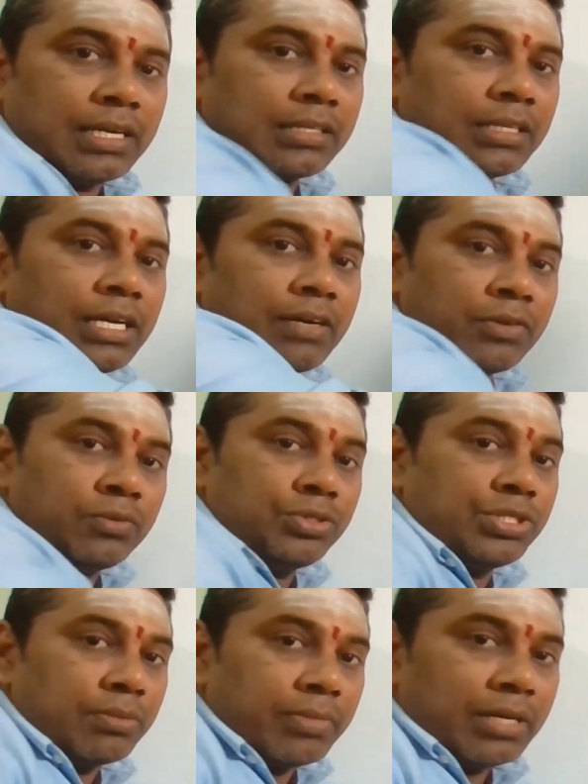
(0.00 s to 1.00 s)
இடத்துல அவர்
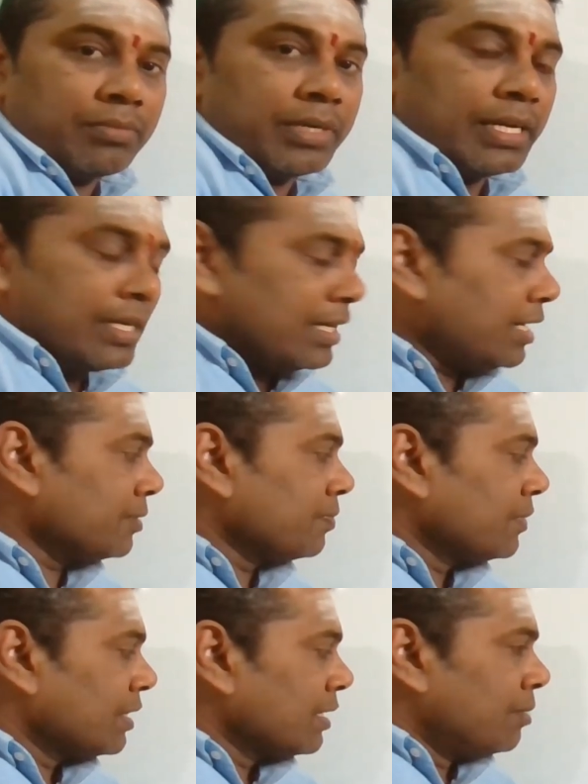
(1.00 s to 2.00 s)
உச்ச பலம் அடைகிறார்
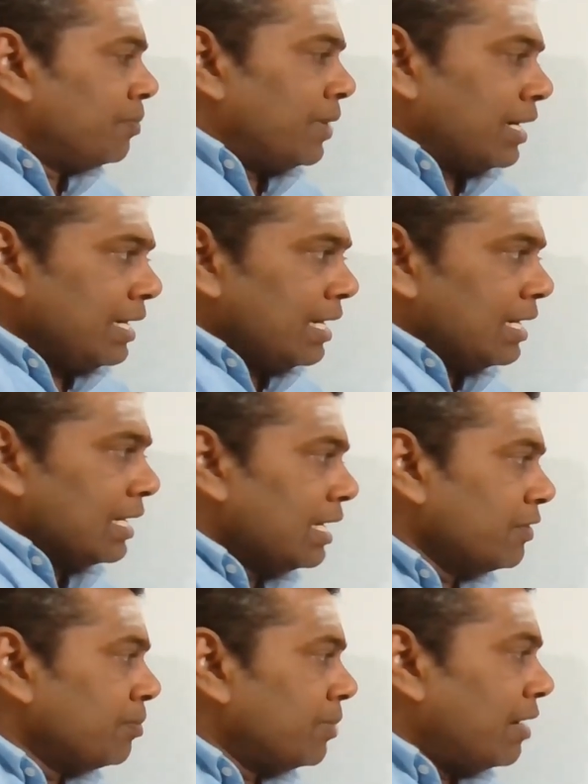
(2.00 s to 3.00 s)
பகையாக
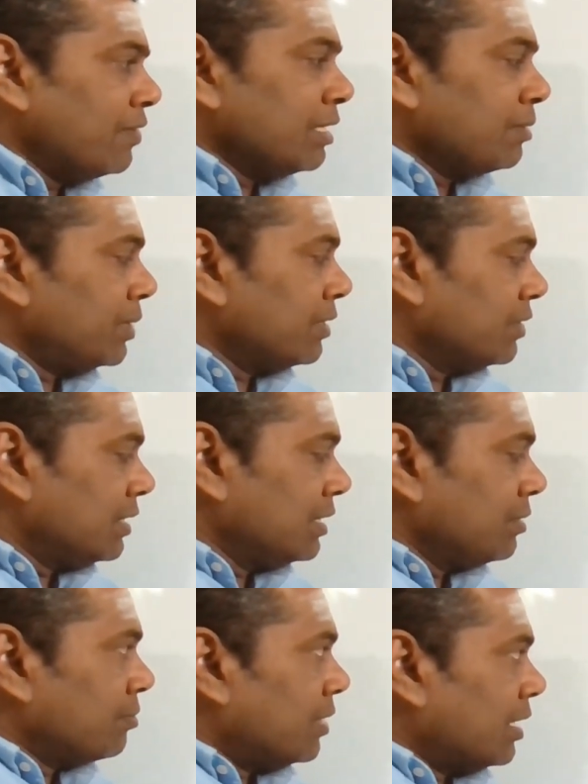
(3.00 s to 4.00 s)
அவர் பாவிக்கப்படுவது
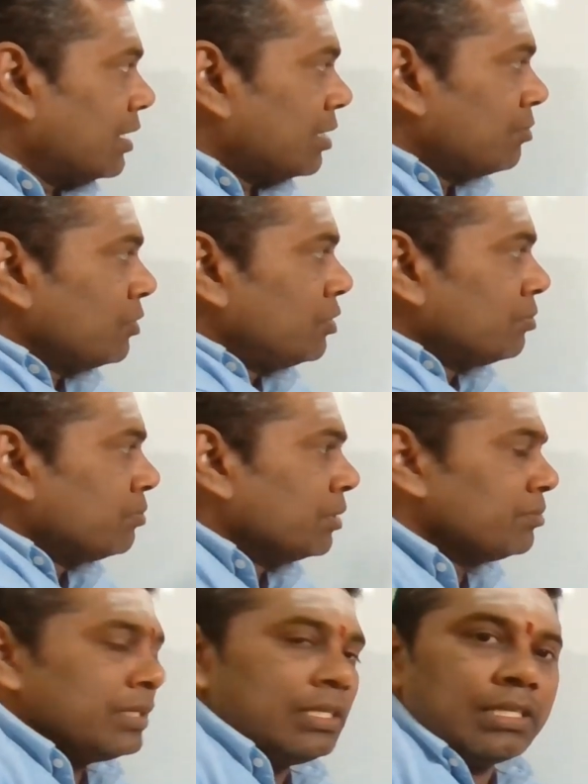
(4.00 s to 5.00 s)
மகரம்
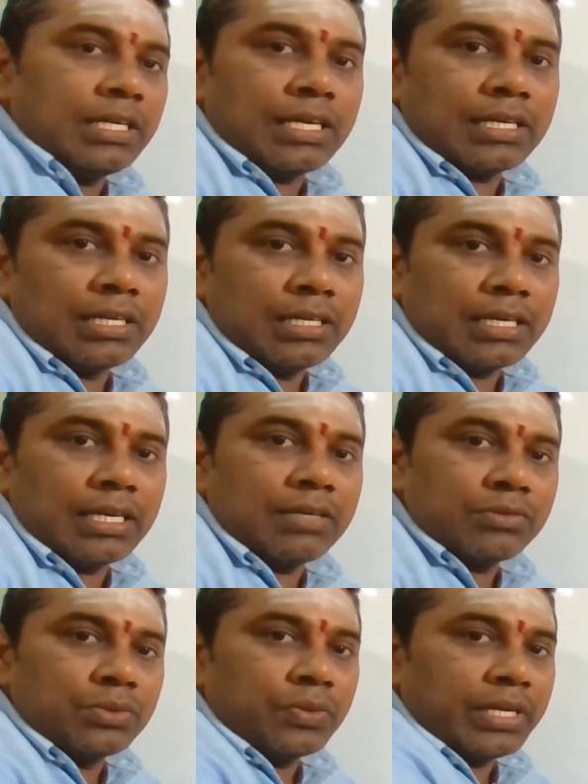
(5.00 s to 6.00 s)
கும்பம் இந்த
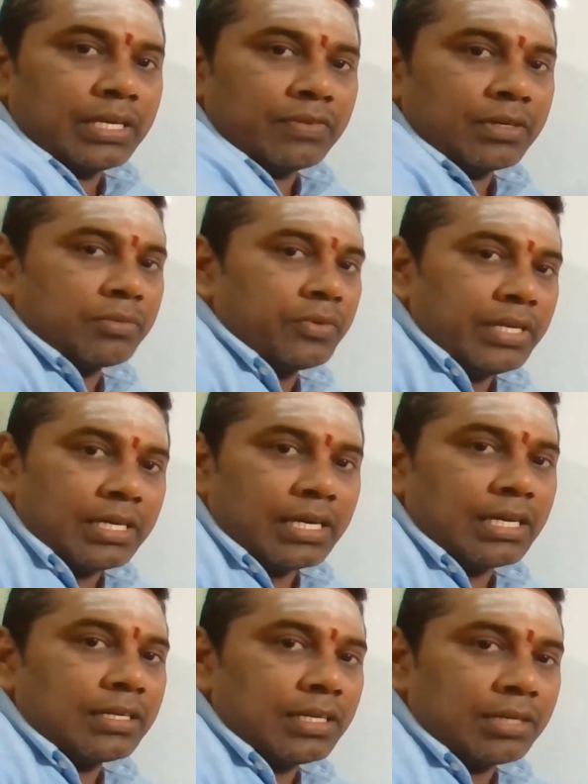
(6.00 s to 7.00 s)
இடங்களுக்கெல்லாம் சூரியன் வரக்கூடிய
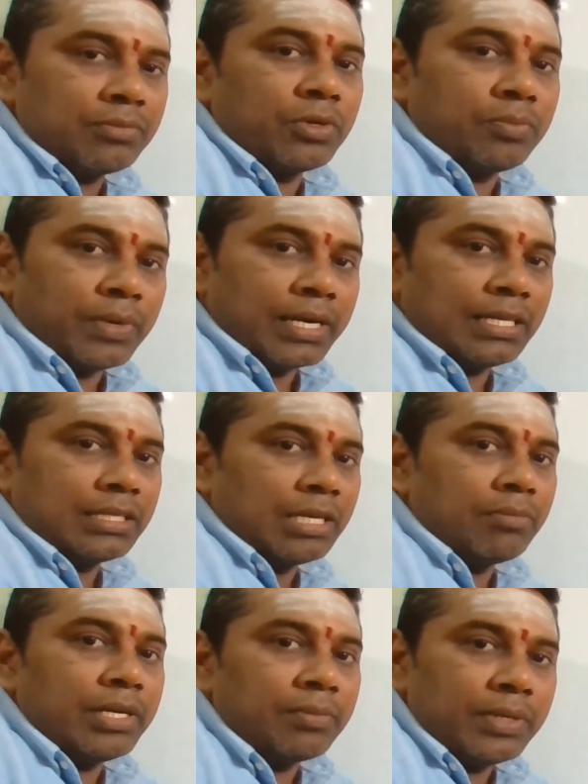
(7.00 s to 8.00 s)
காலகட்டம் ஒரு
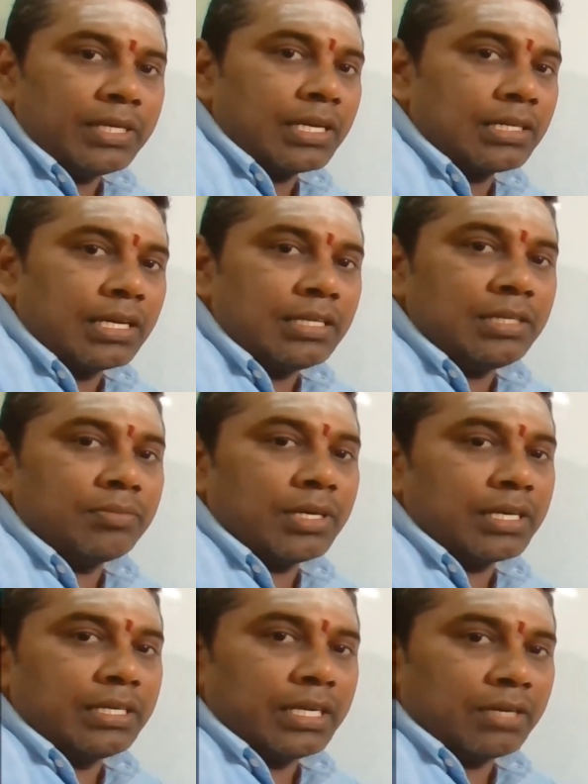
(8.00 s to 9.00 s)
பகைத்தன்மை அப்படிங்கிறது
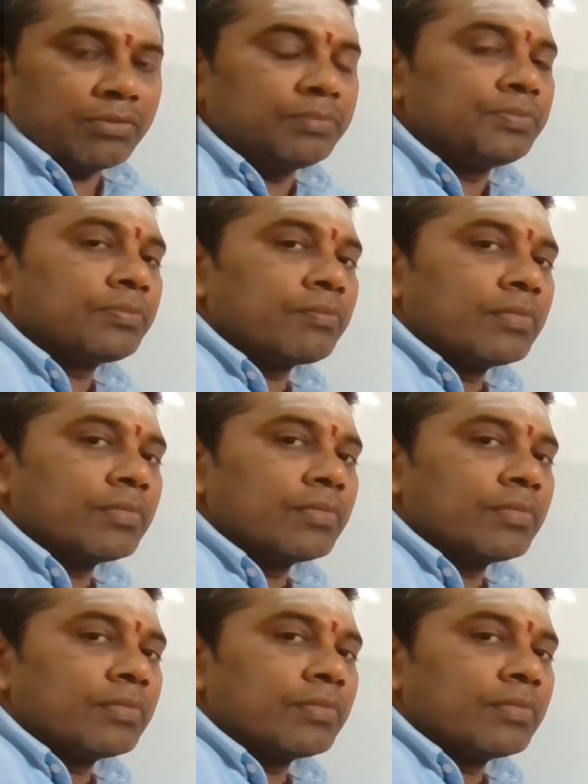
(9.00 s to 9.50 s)
அதிகமாக நிலவும்